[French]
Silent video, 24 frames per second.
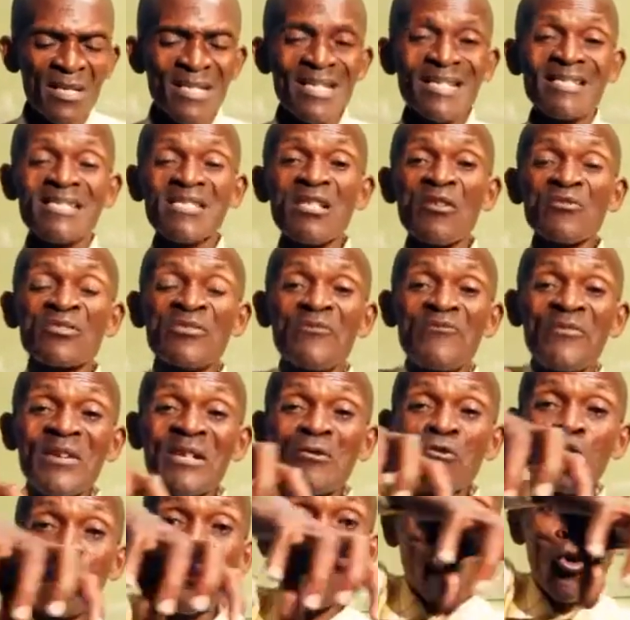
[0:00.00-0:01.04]
Les
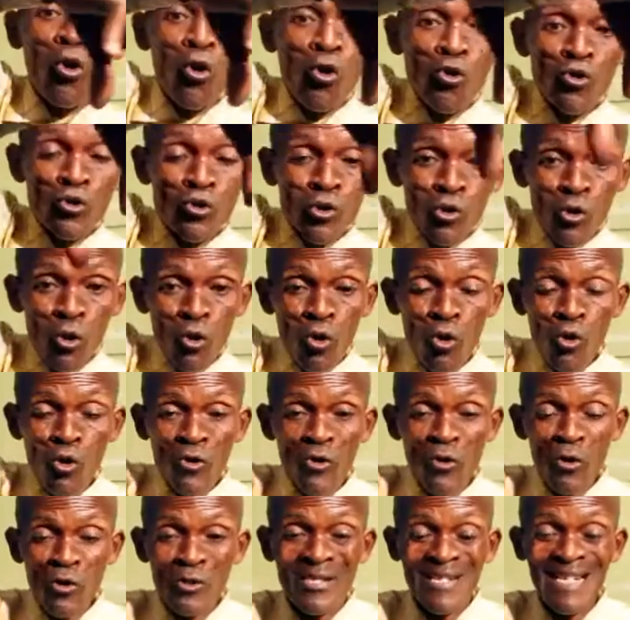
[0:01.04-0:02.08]
scientifiques, nous contrôlons
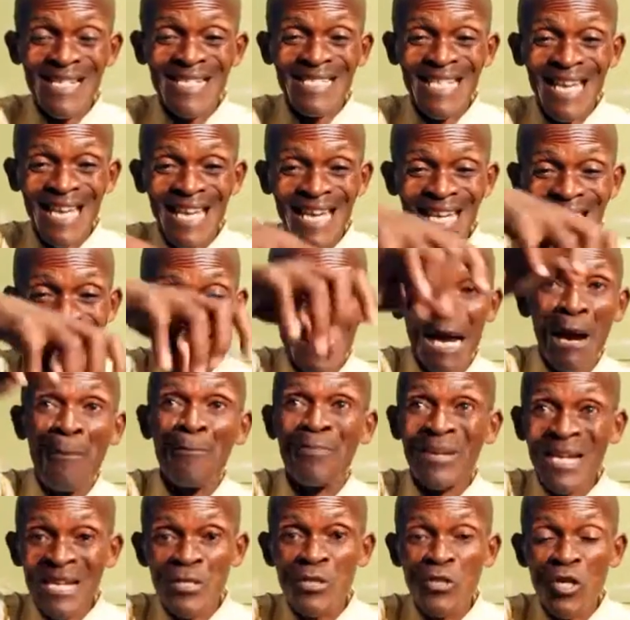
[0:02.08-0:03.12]
notre terre.
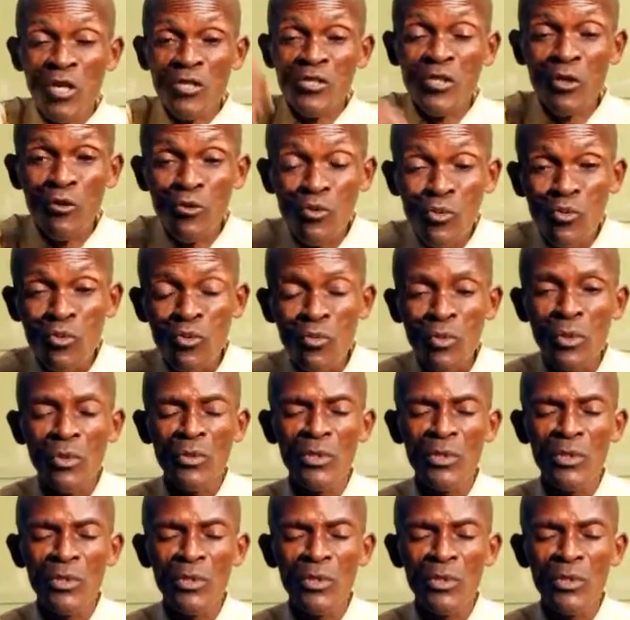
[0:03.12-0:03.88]
Après Dieu, c'est nous.